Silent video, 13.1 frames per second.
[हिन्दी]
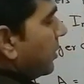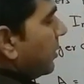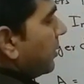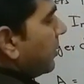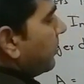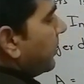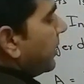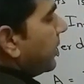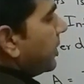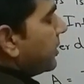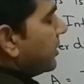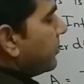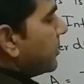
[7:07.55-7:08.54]

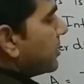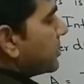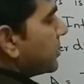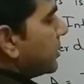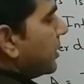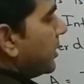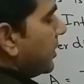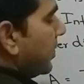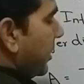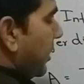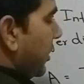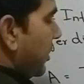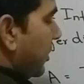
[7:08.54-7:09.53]
पहला ईवर्ड्स क्या है
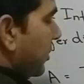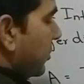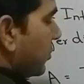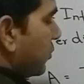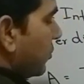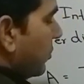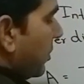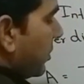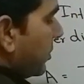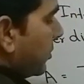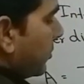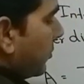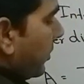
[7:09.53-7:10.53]
एट है तो टू
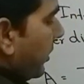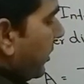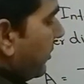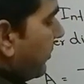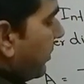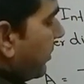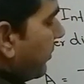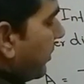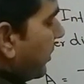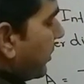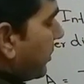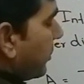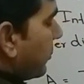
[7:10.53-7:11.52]
हंड्रेड को एट पे
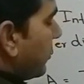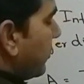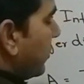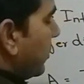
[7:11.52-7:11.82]
डिवाइड करो